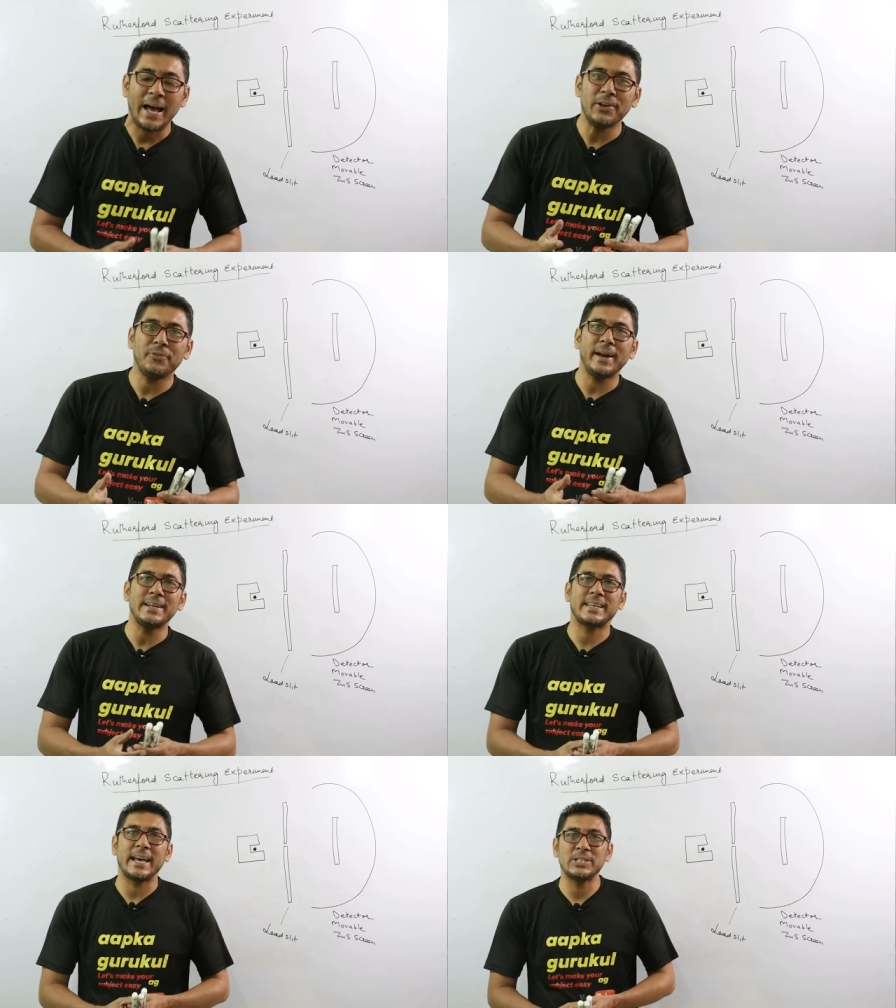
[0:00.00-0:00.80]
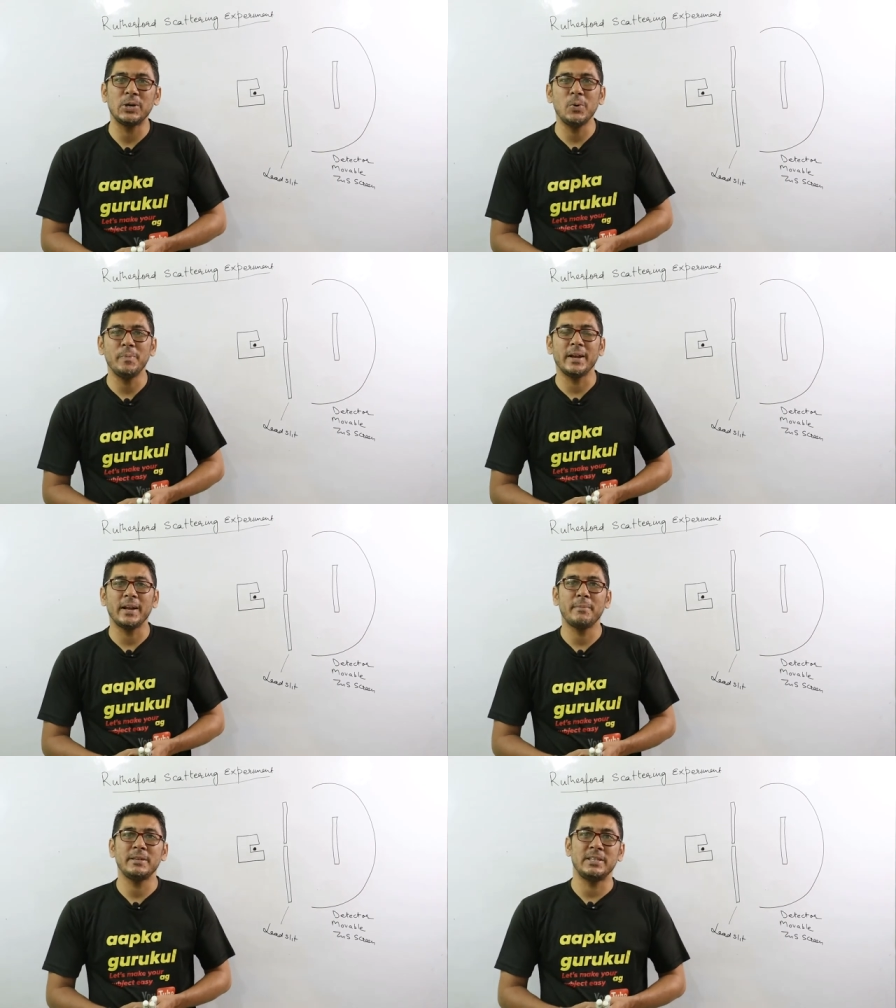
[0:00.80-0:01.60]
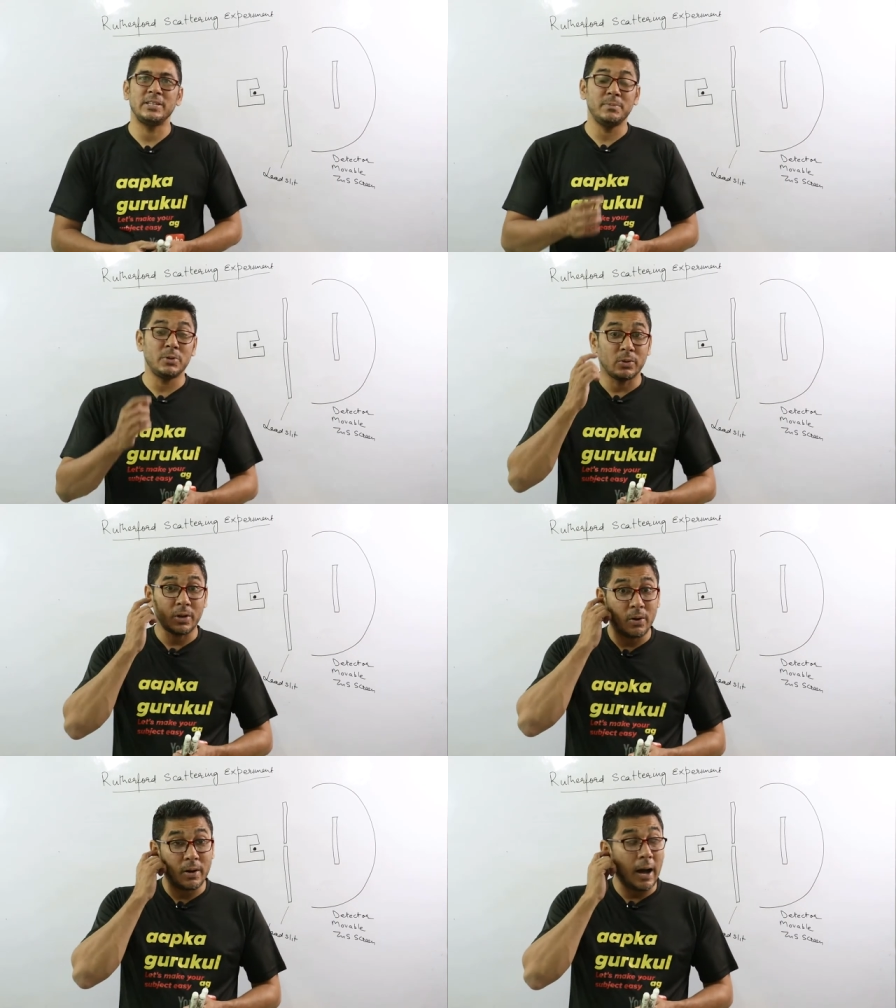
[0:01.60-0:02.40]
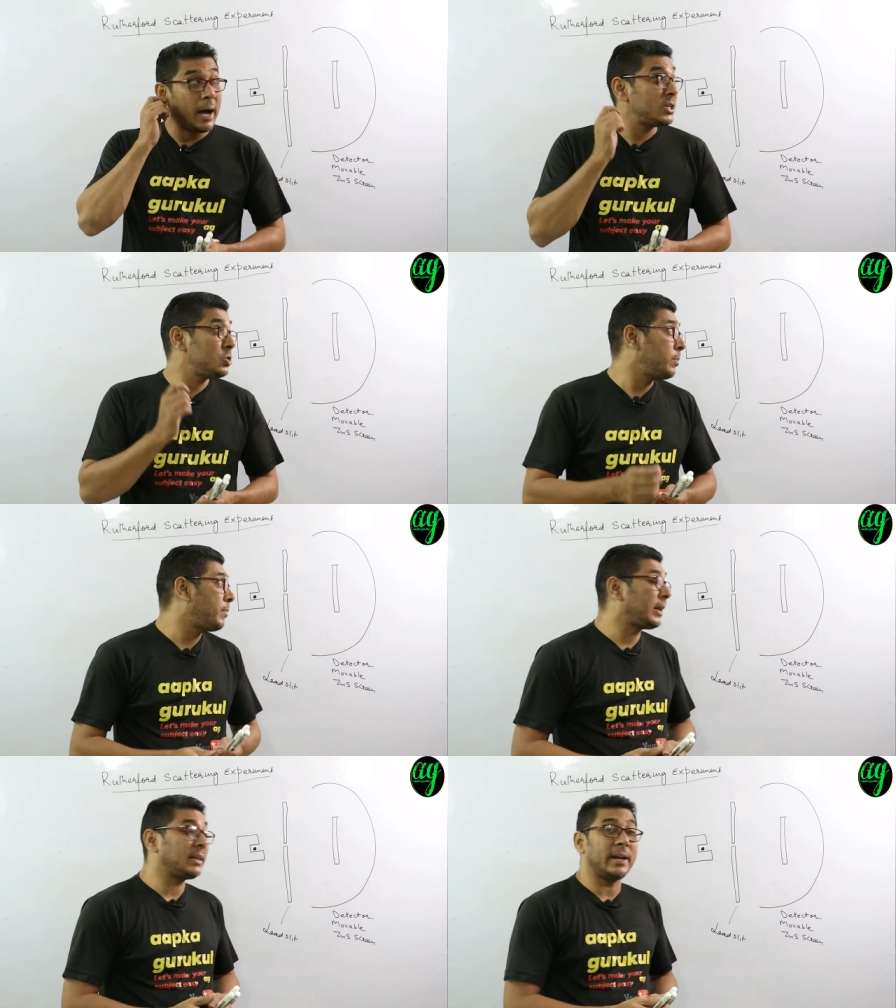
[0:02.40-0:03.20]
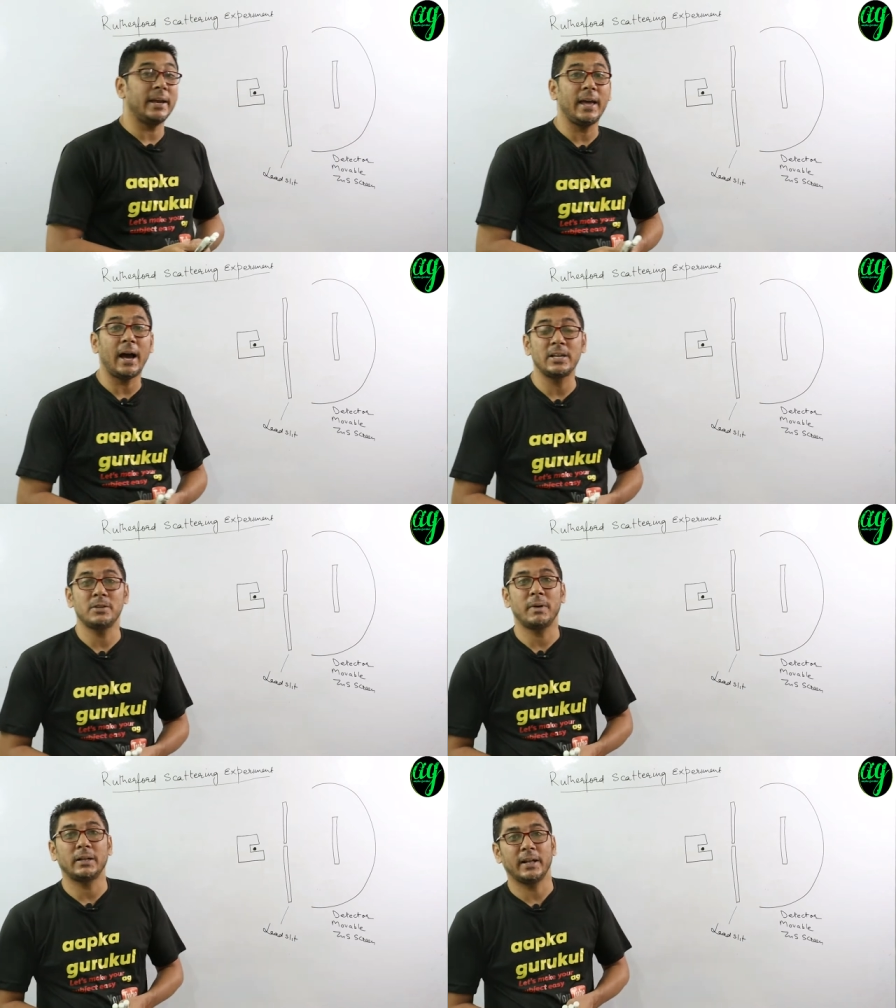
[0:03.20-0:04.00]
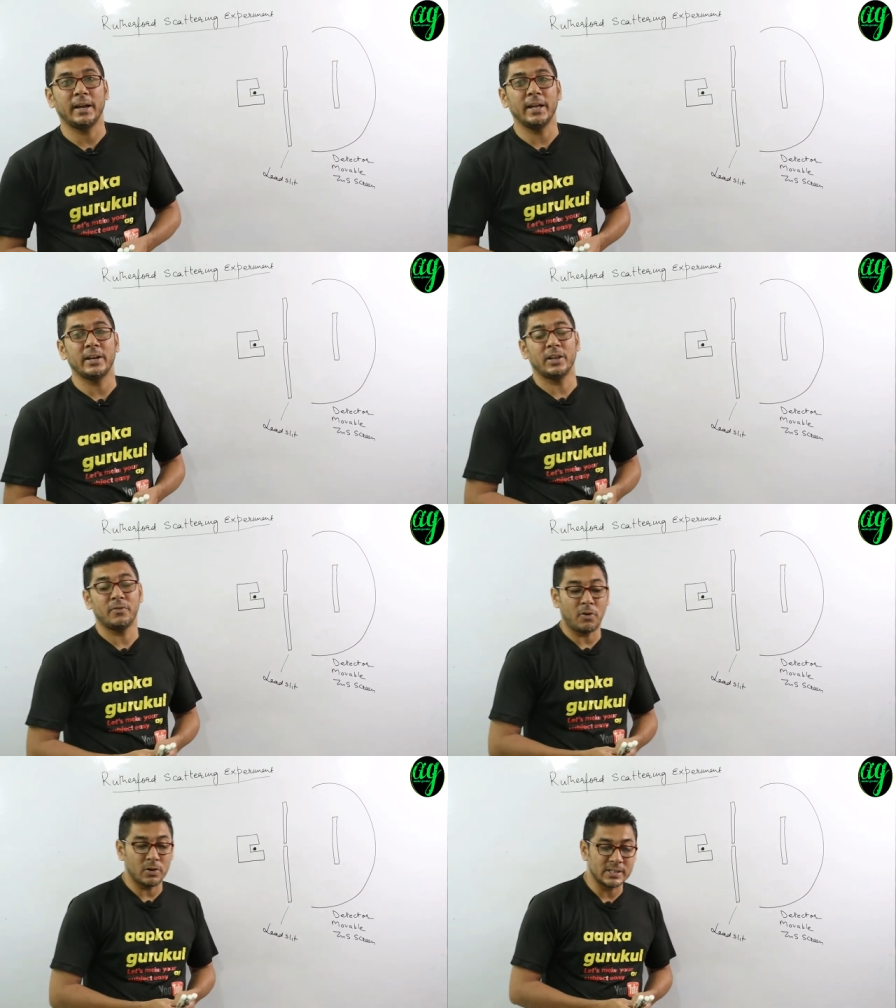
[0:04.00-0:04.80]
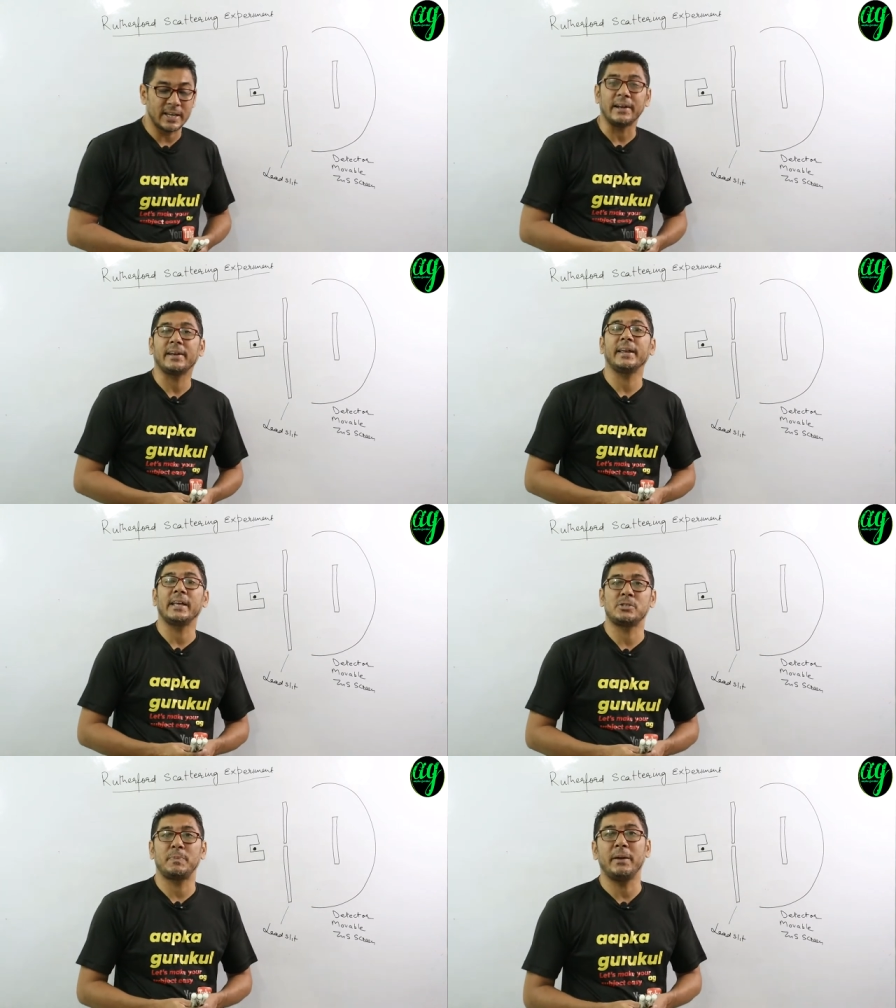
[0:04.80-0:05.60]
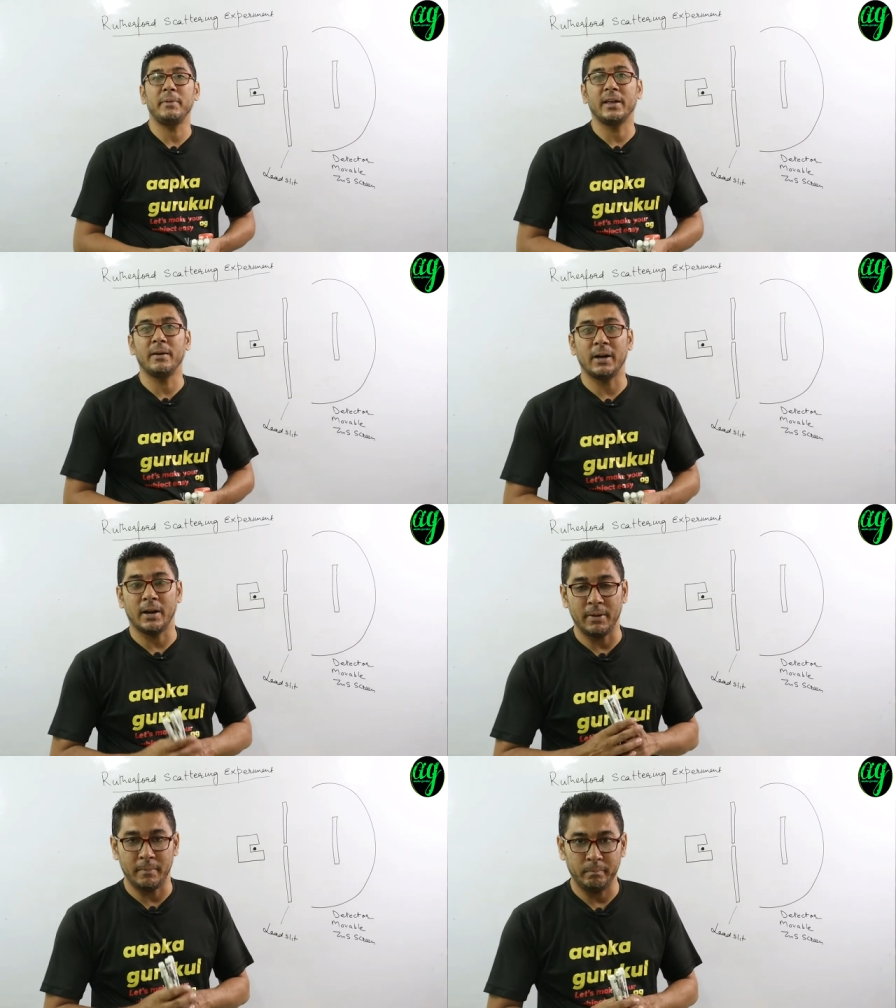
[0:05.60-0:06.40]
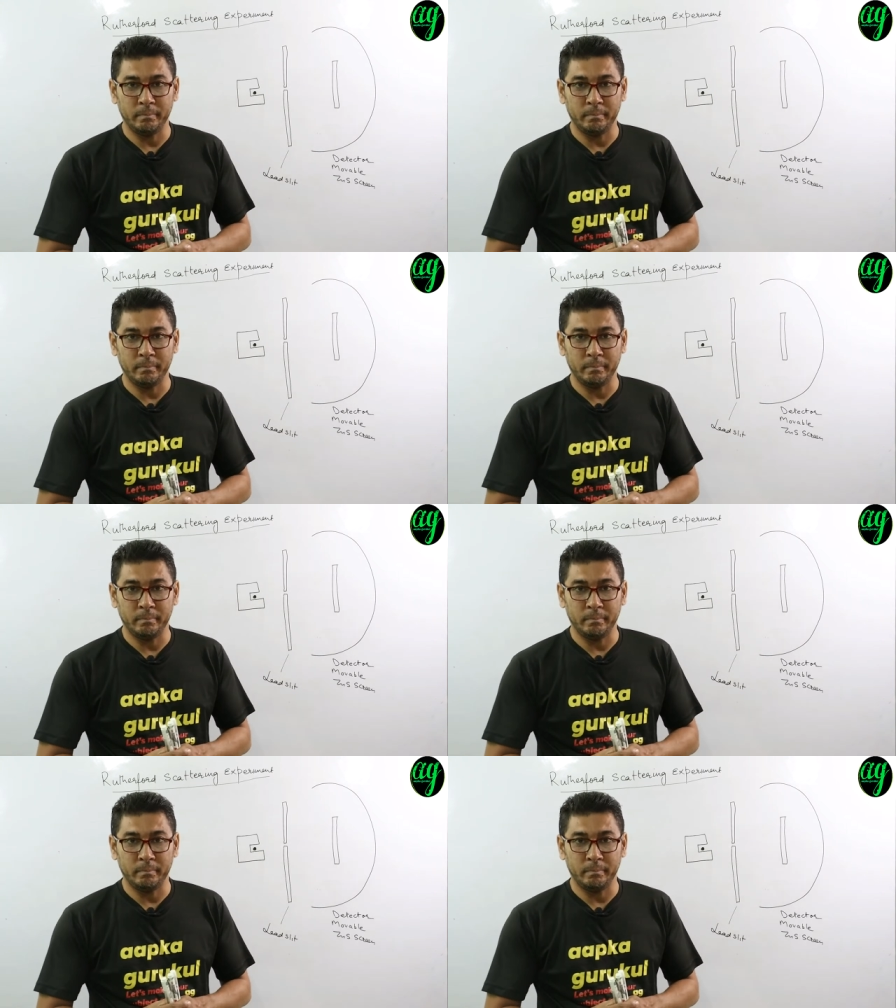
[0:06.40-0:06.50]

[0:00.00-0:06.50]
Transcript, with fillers: हेलो फ्रेंड्स कैसे हो मेरा नाम है संजीव जोत्रा और आज जो हम बात करेंगे आज हम बात करेंगे रदर फॉर्ड स्कैटरिंग एक्सपेरिमेंट के बारे में